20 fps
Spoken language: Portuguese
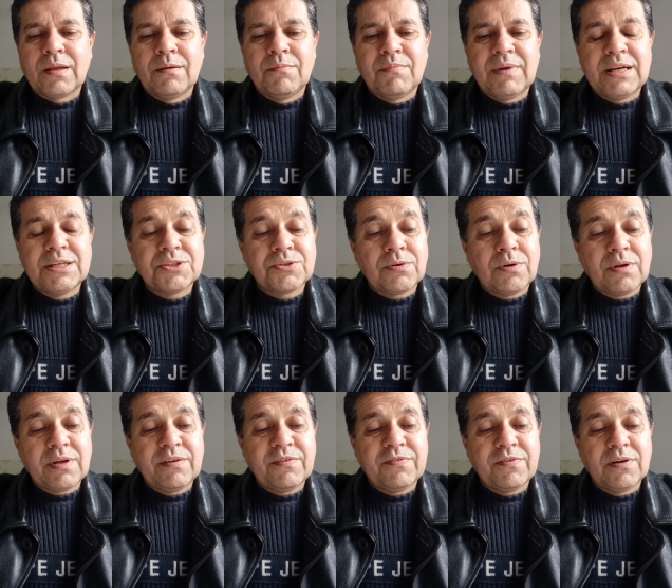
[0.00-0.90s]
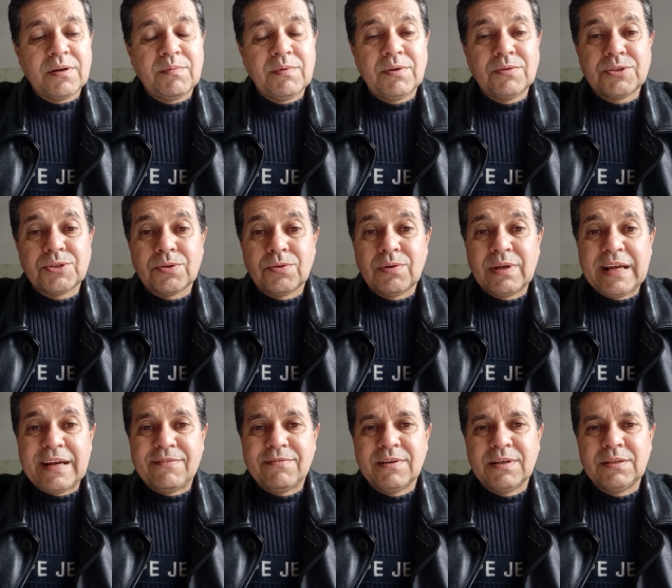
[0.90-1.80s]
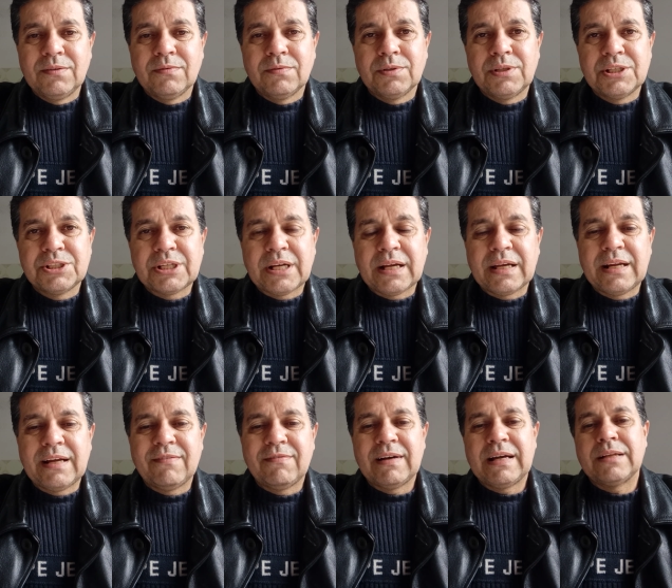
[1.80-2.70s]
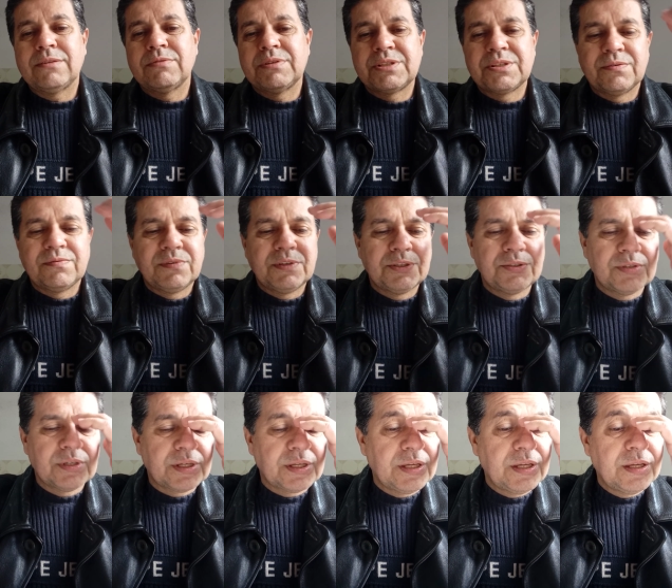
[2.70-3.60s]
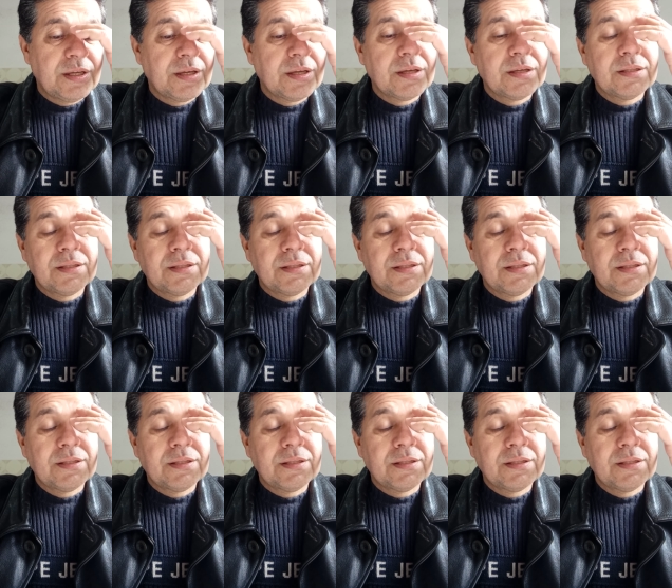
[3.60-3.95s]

Mas de qualquer forma eu estou gravando, vou deixar gravado esse vídeo aqui,